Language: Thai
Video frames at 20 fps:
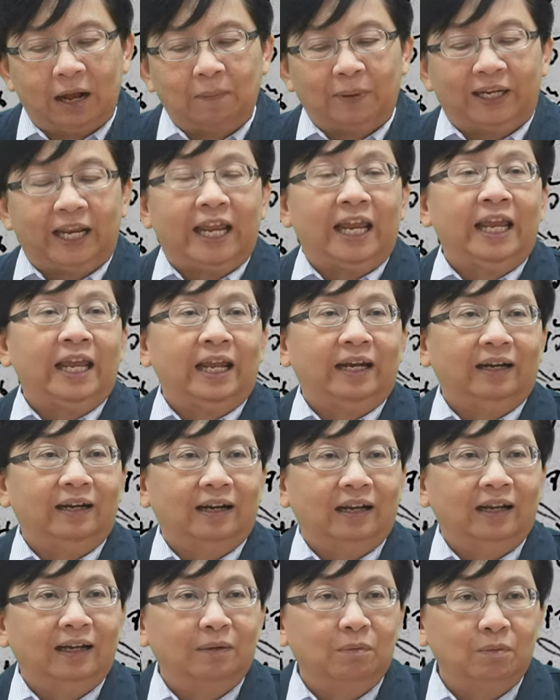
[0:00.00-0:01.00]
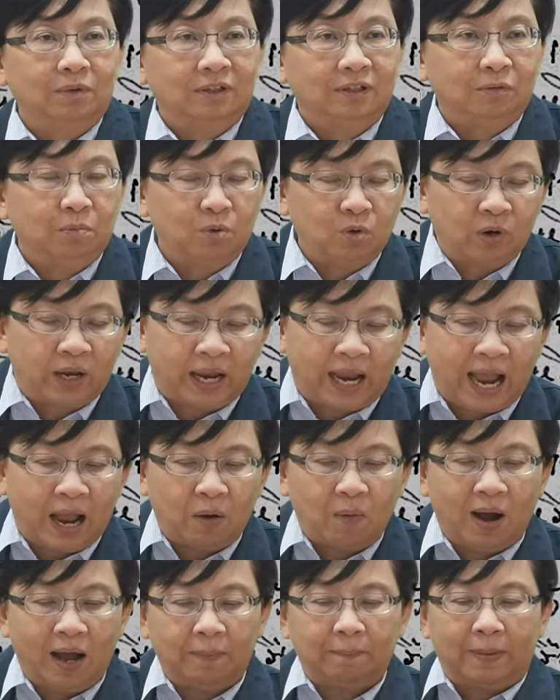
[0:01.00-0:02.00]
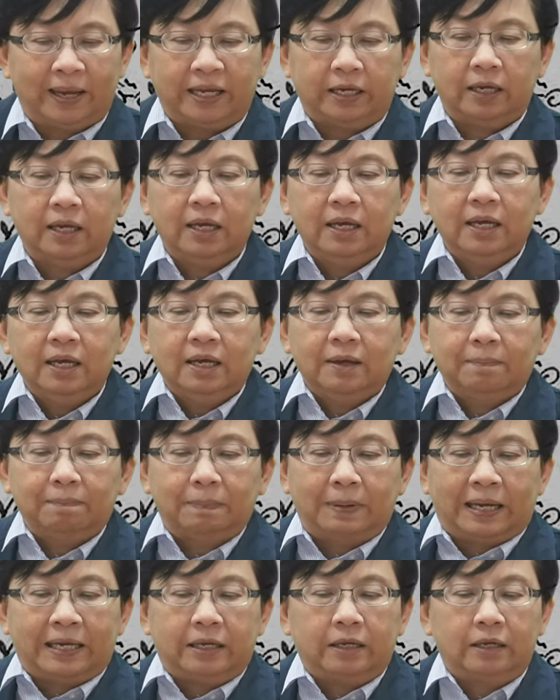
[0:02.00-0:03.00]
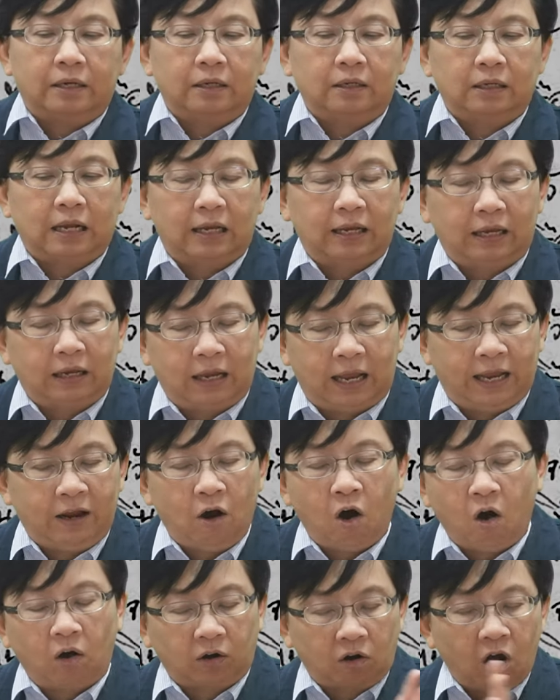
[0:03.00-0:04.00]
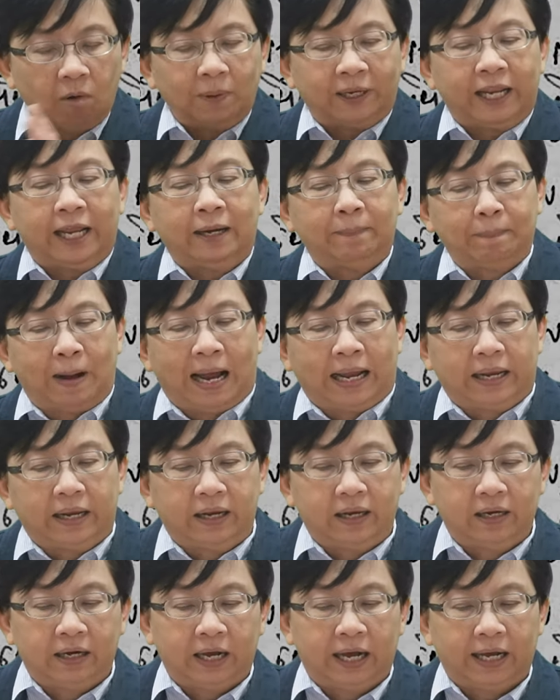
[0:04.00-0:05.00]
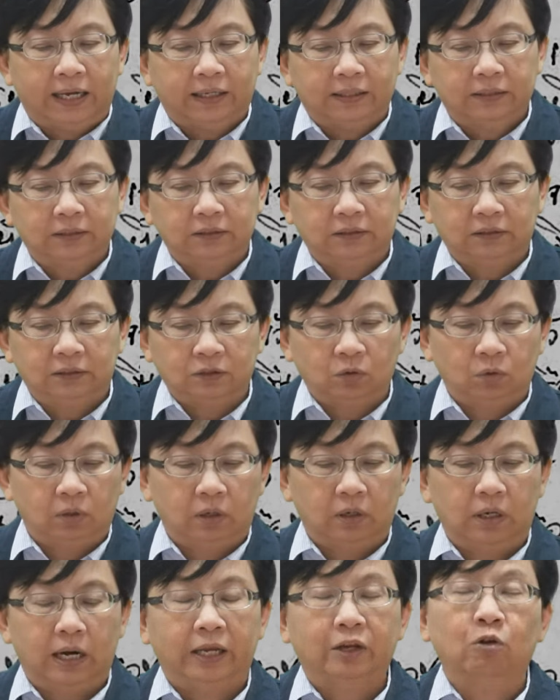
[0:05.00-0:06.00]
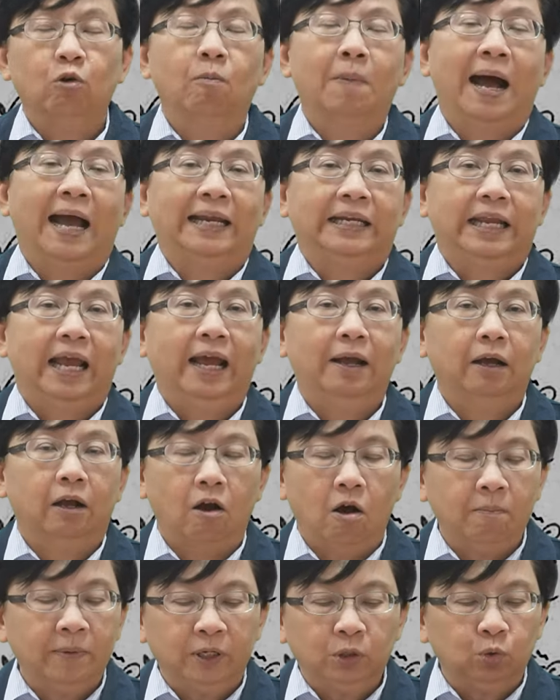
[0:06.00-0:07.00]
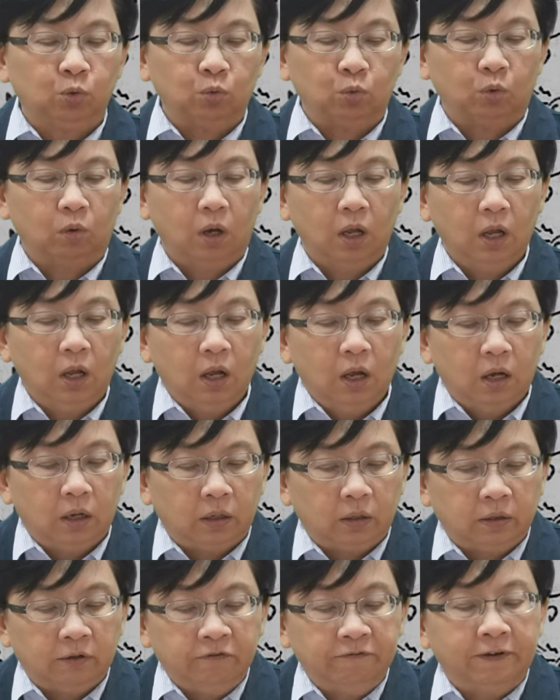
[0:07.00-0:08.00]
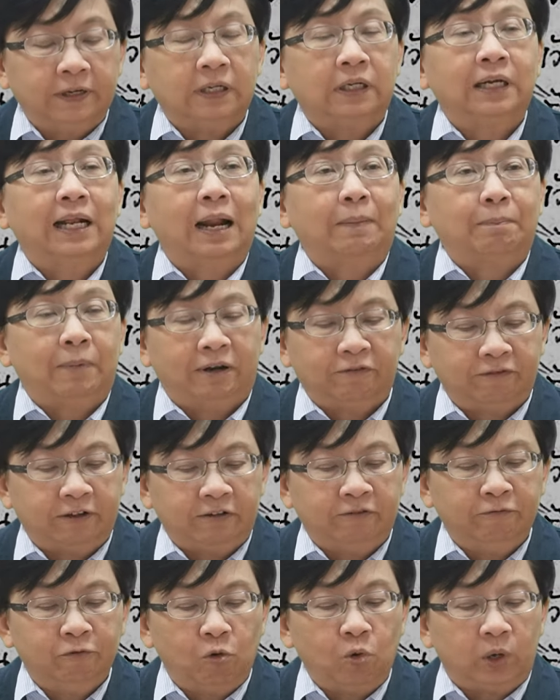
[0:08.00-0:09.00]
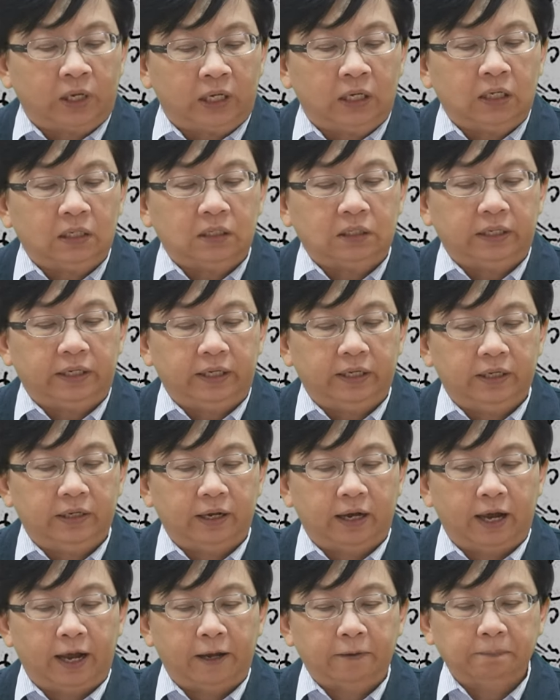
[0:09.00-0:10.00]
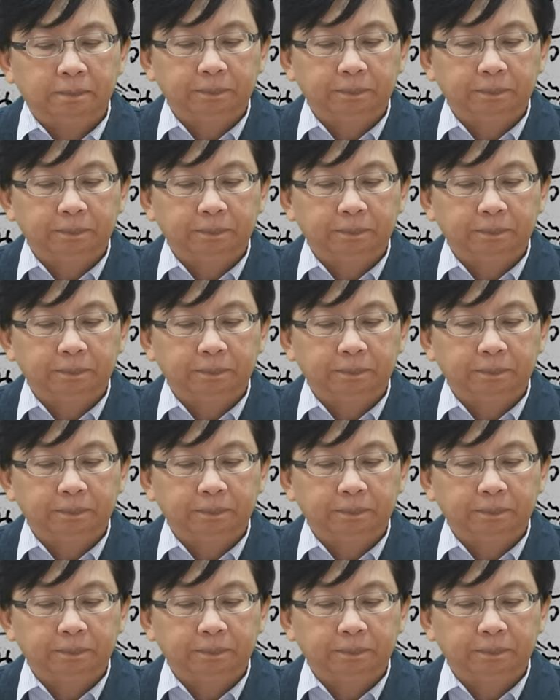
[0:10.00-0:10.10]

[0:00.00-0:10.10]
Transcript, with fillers: ต่างประเทศนะหรือพูดง่ายๆว่าไปไปให้ออกนอกประเทศไปนะคะจนนโยบายเนี้ยก็ไม่ถูกหรือฟื้นกลับมาฟื้นฟูอีกเลยนะคะ